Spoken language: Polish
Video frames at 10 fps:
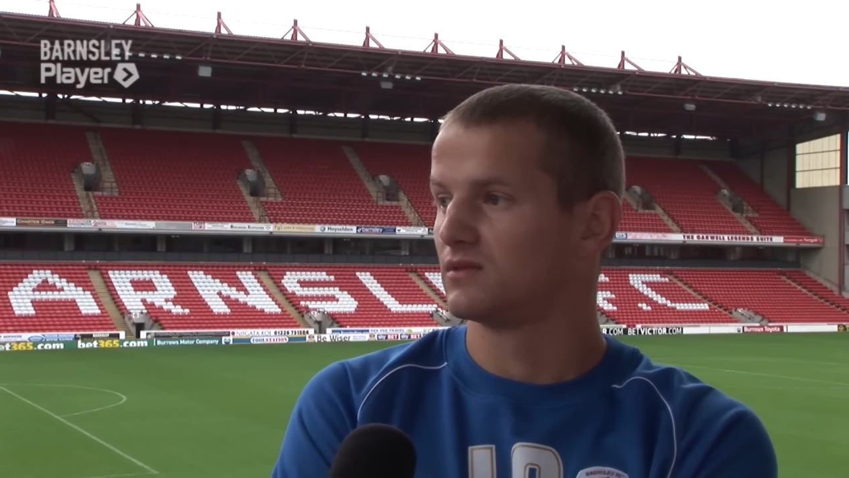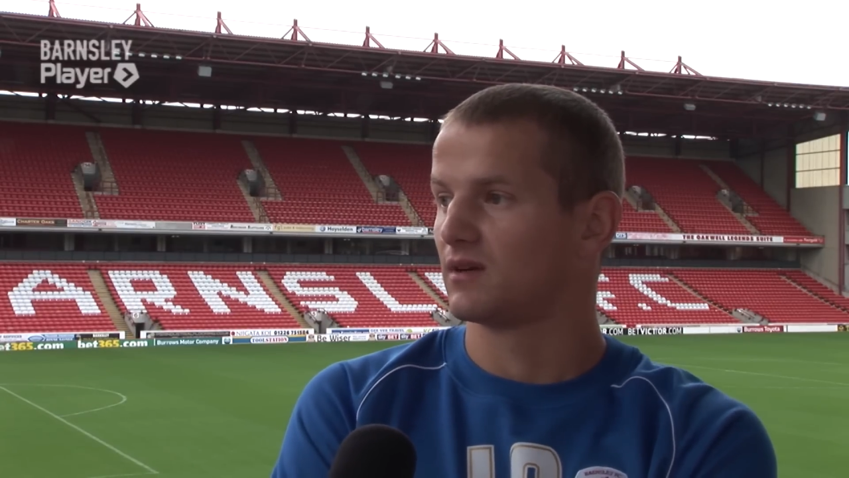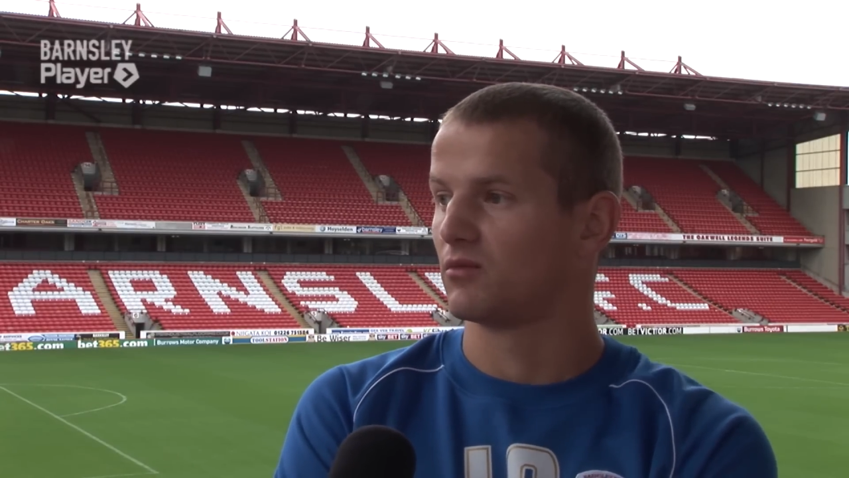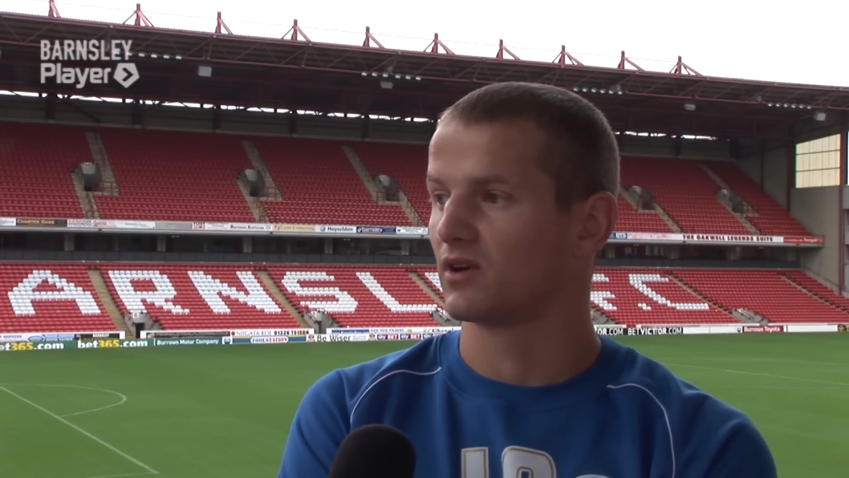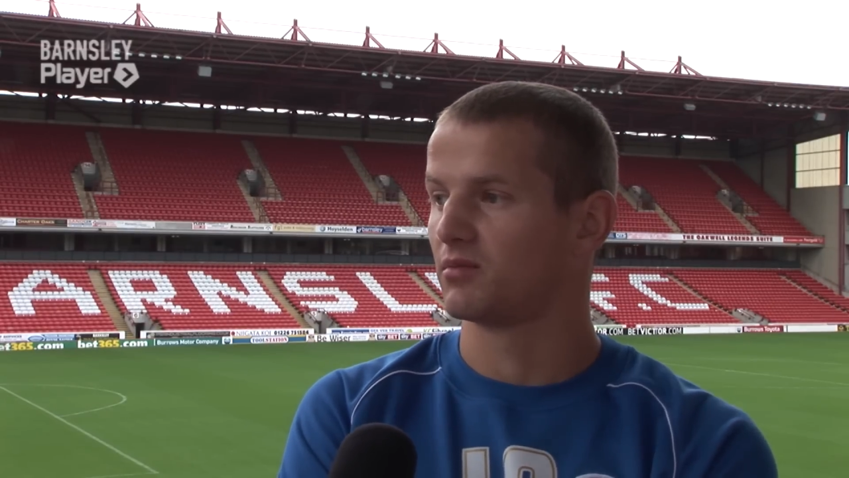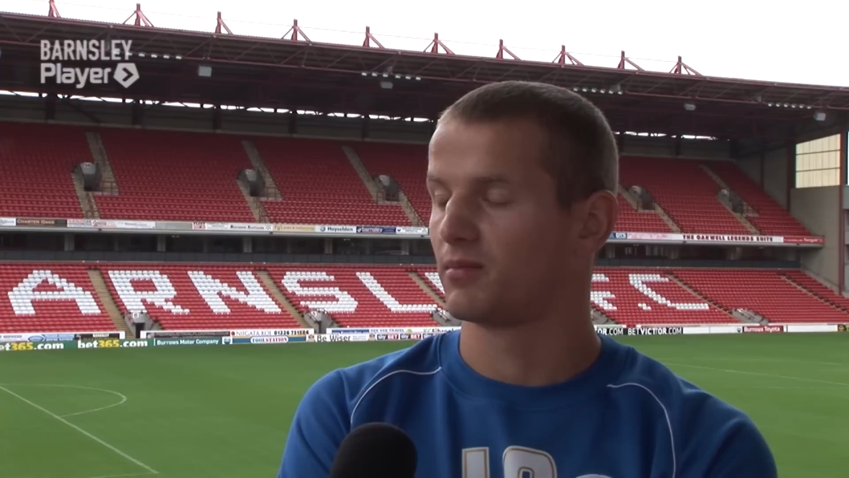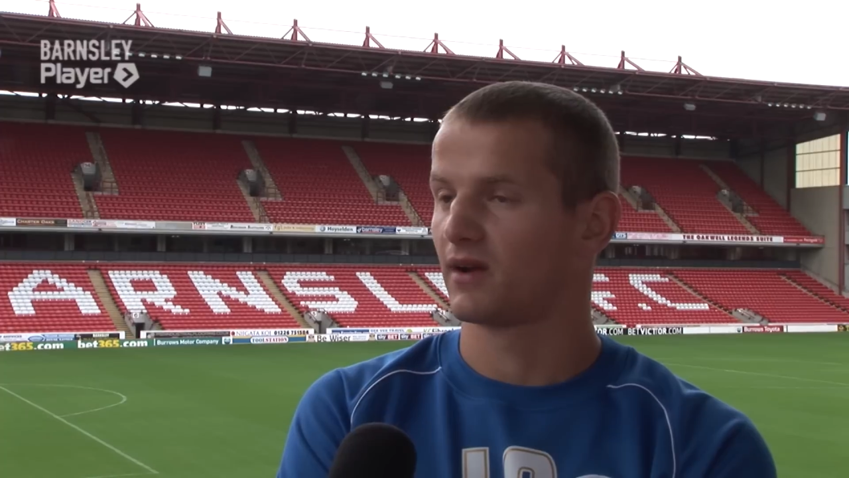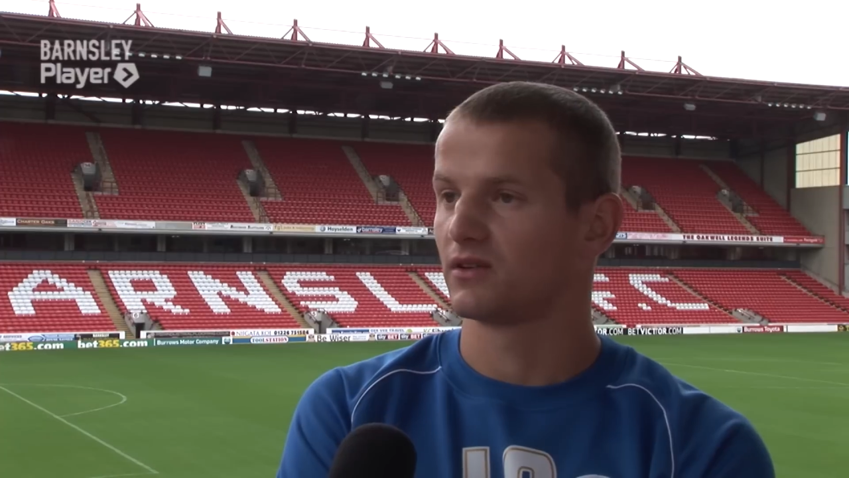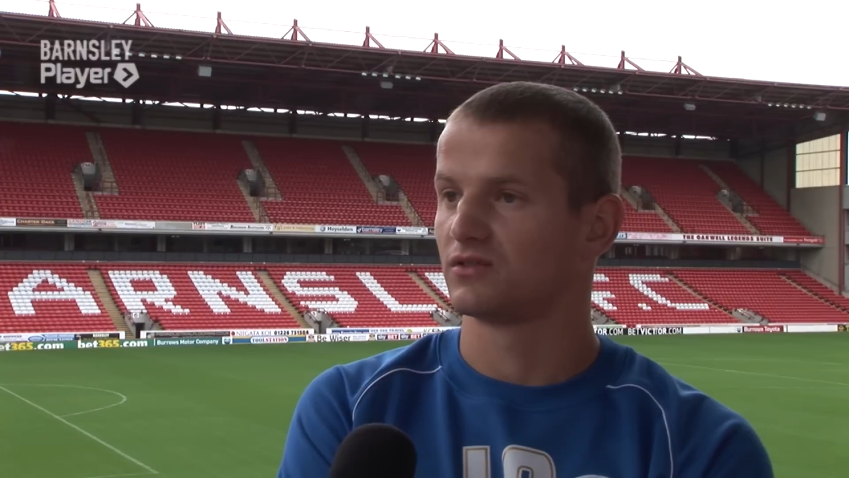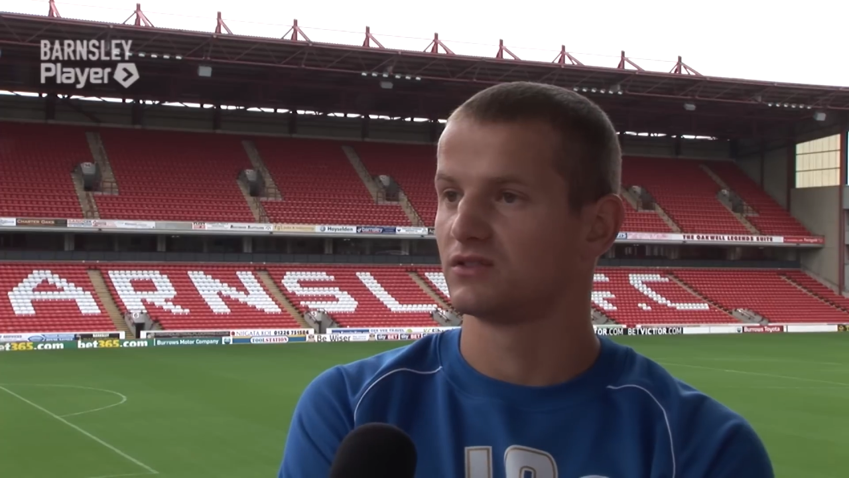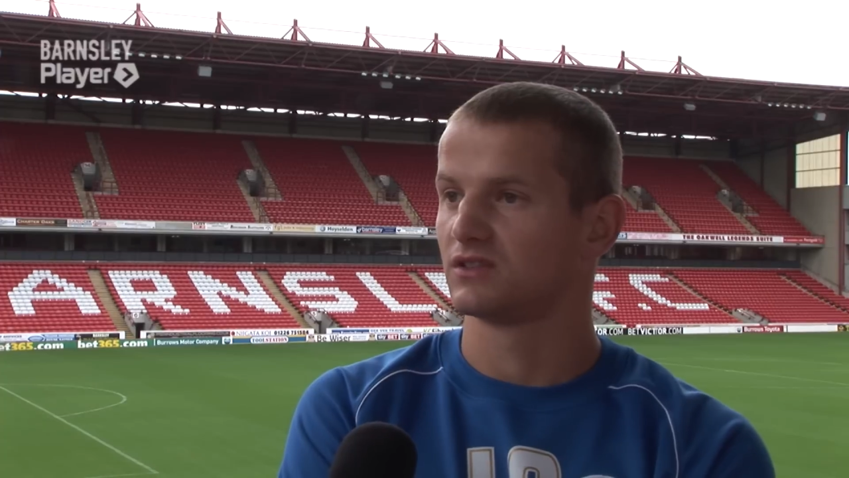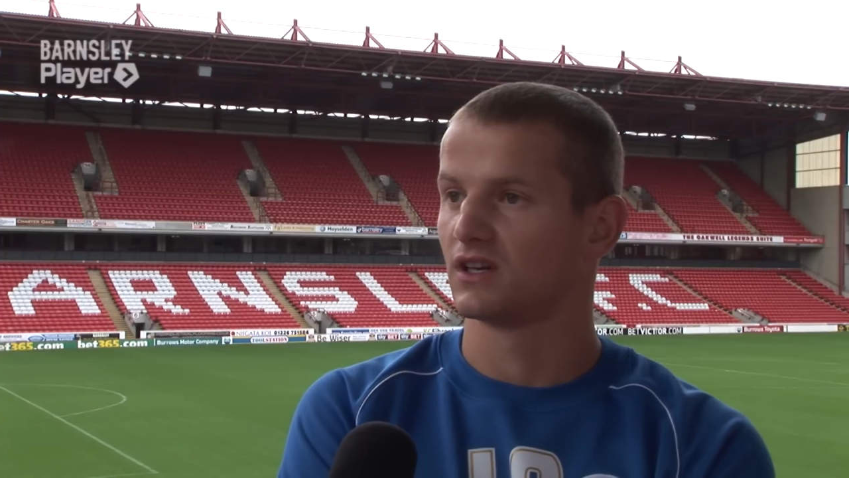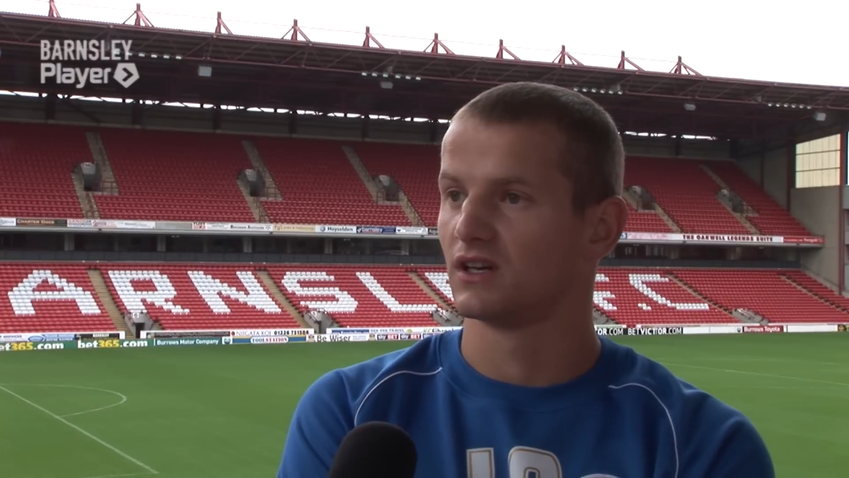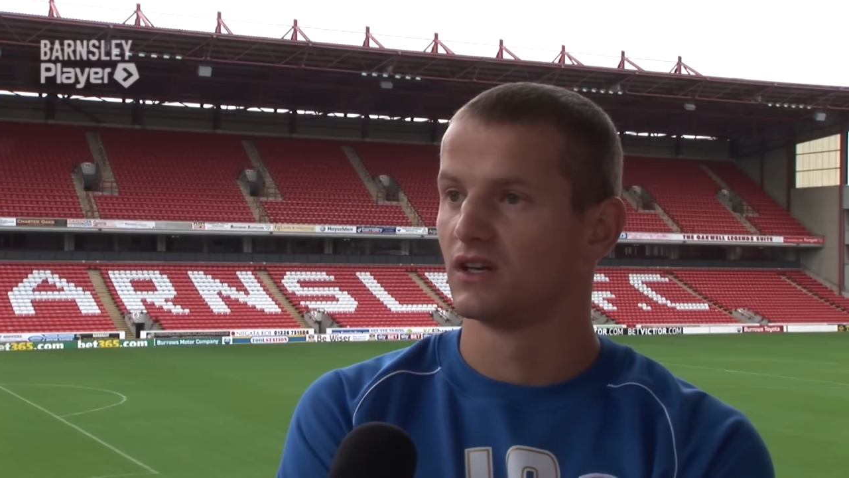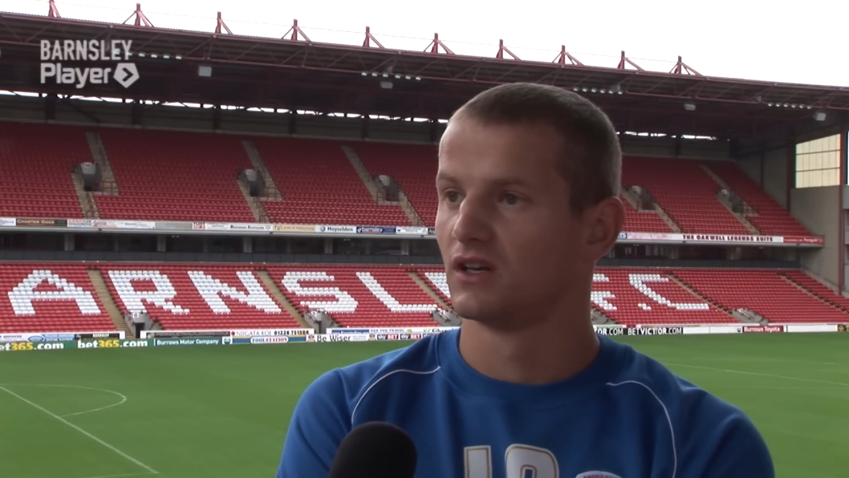tam mogę poprawiać wszystkie,